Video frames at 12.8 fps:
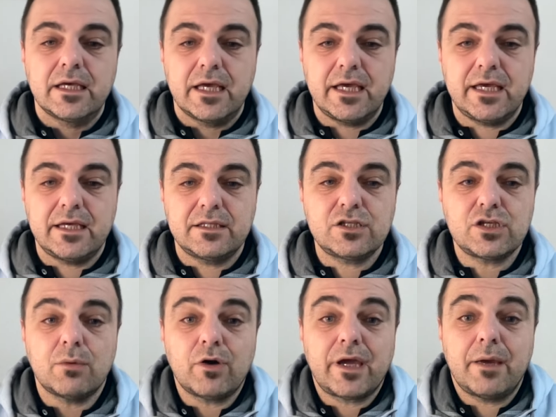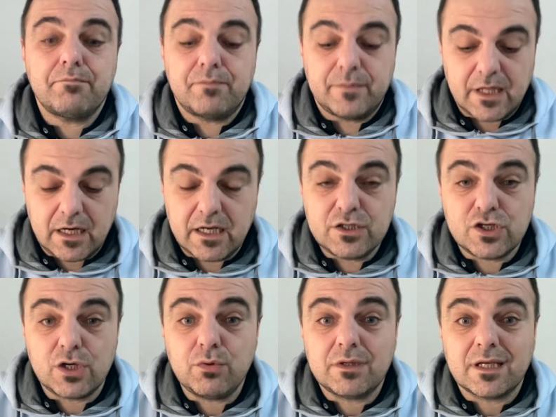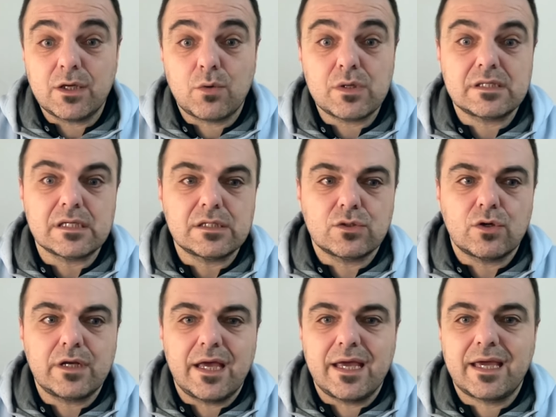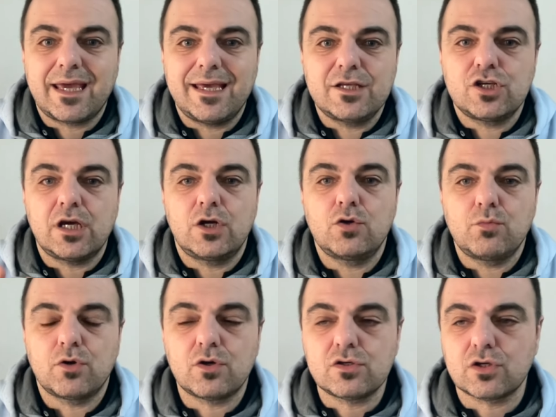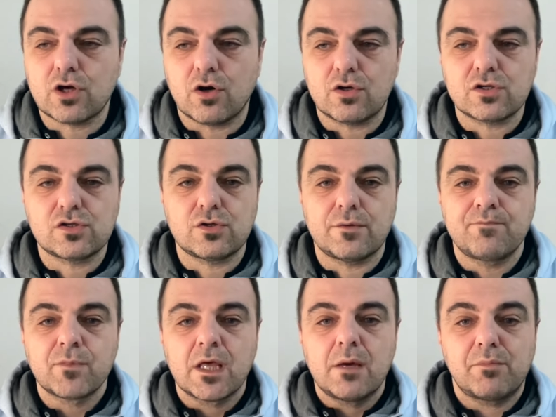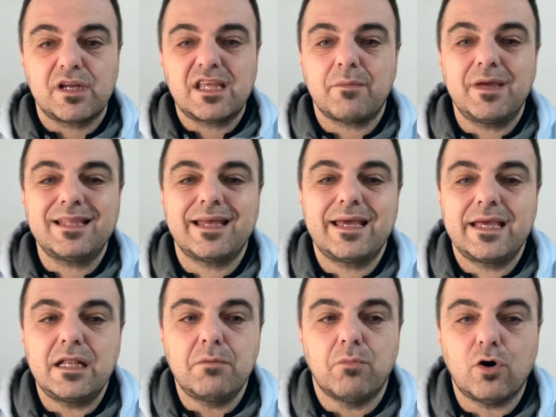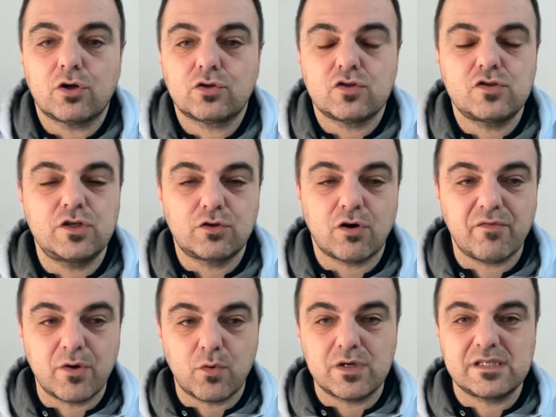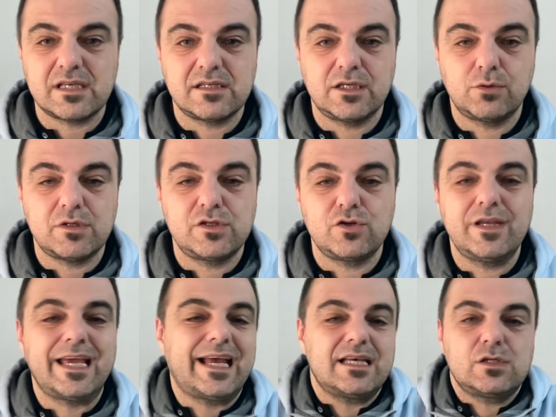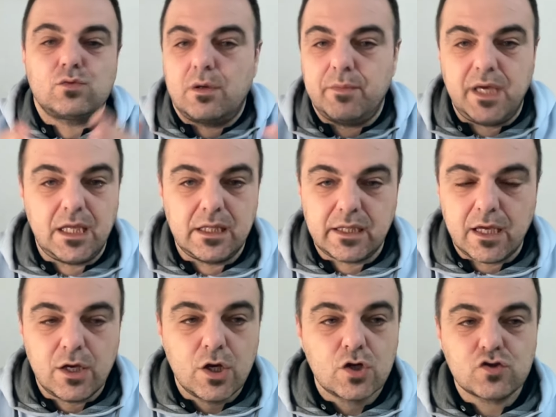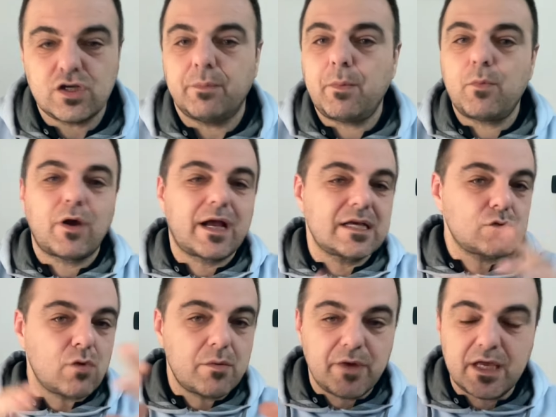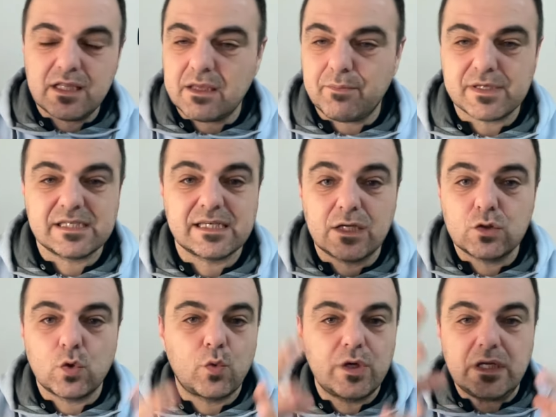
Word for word: E diciamo che l'ingenuità di questa storia è che già nel numero scorso praticamente il morto si trova in questa situazione casualmente, cioè proprio casualmente passando qui